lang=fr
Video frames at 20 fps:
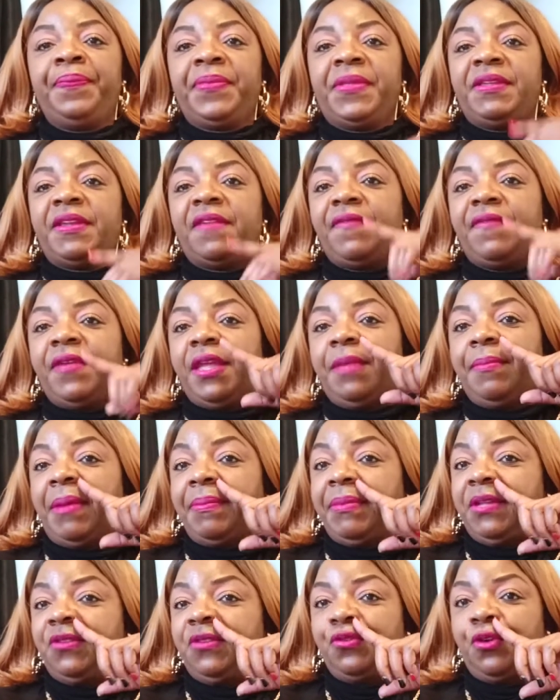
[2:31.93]
j'avais ma
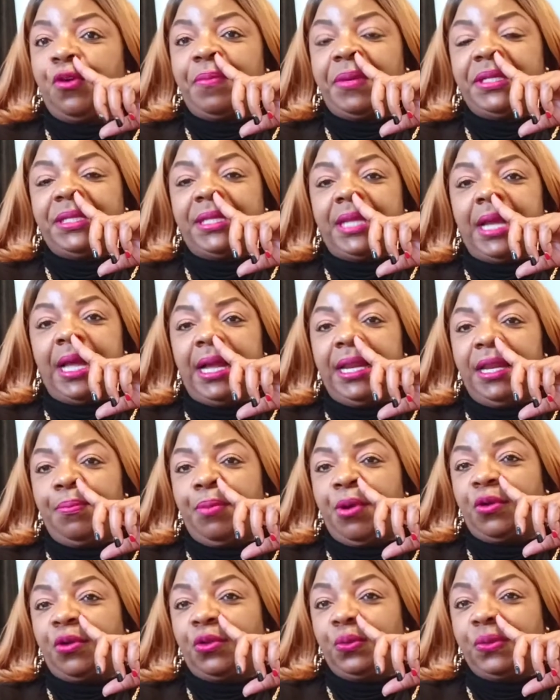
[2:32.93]
petite surprise car à
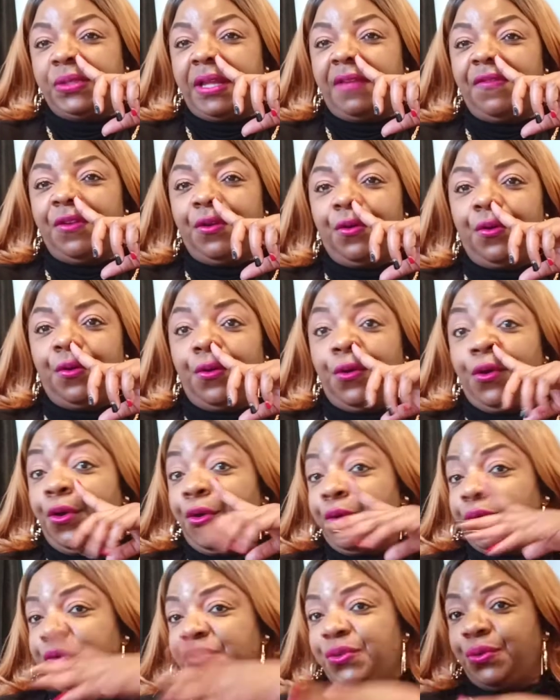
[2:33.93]
l'époque nous avions un
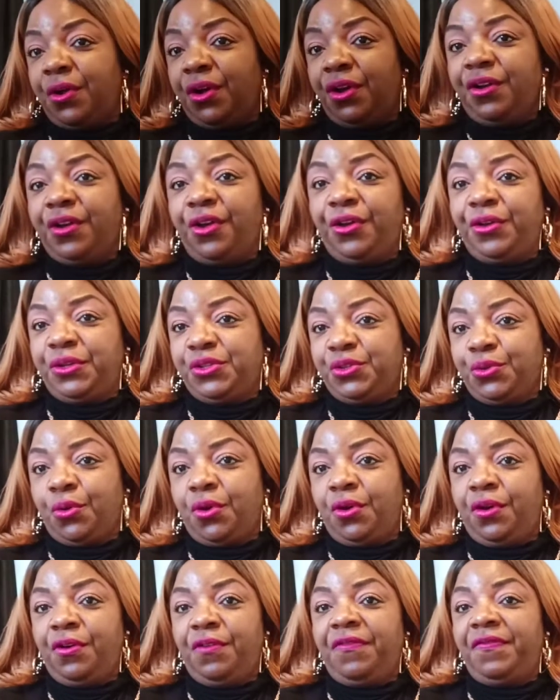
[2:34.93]
restaurant, un
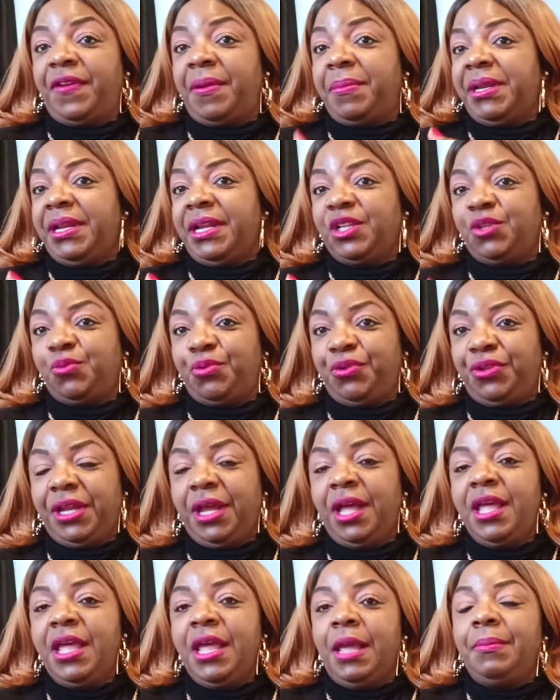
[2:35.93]
restaurant familial, je peux dire,
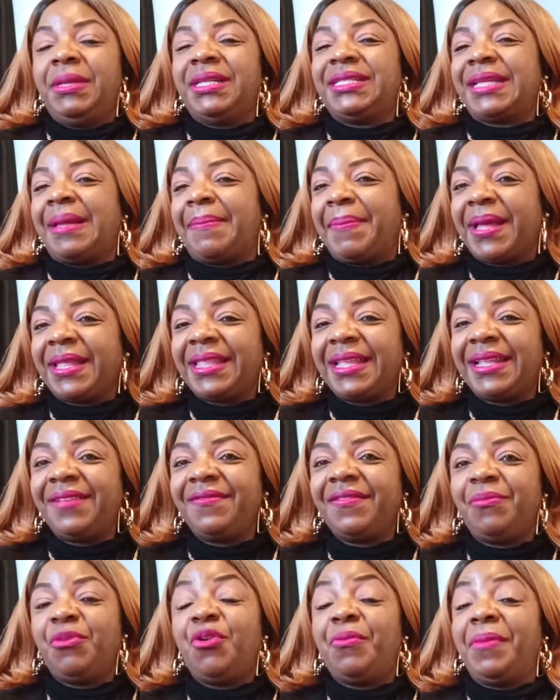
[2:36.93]
mais ça appartenait
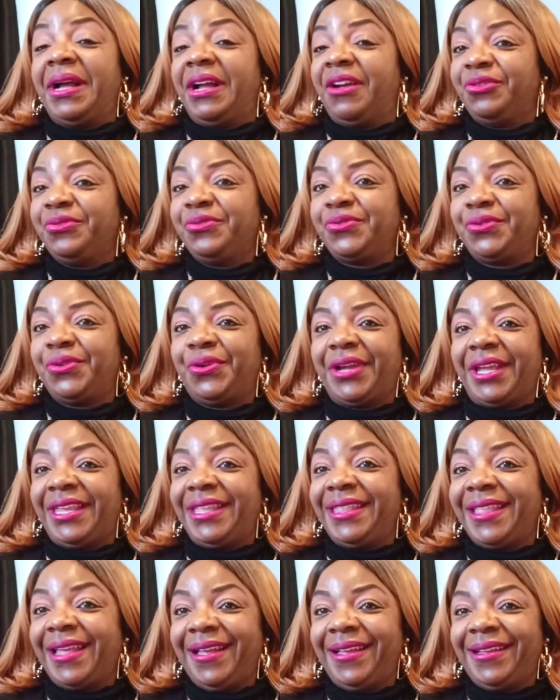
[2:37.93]
vraiment à ma grande soeur
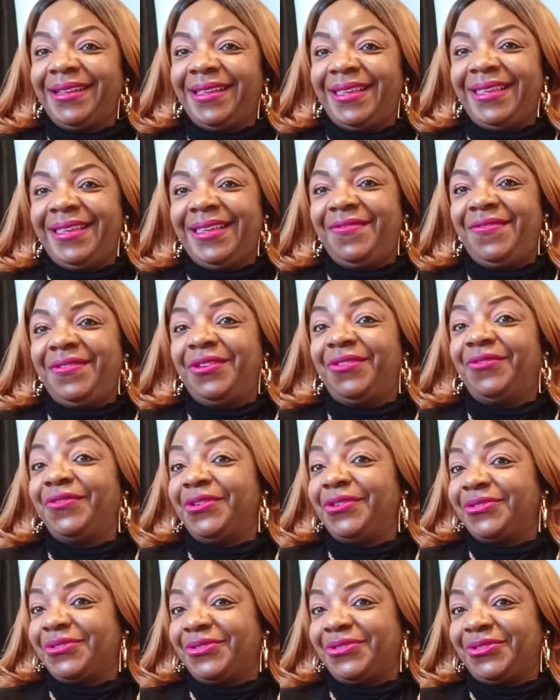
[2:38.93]
Rita qui vit en
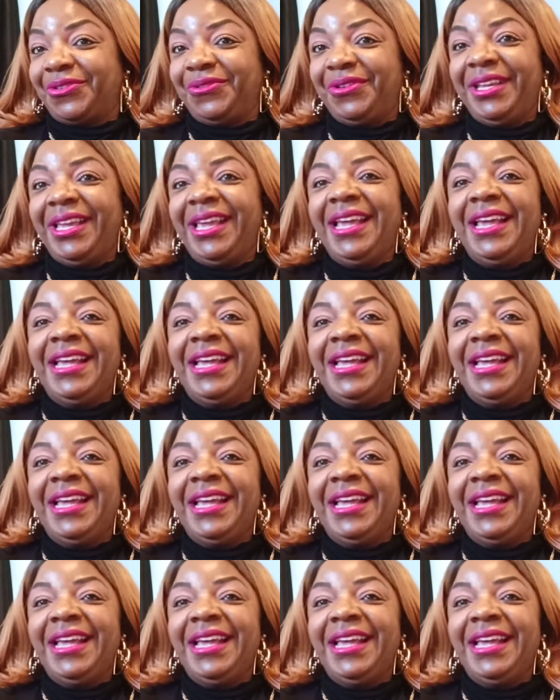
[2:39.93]
France aujourd'hui.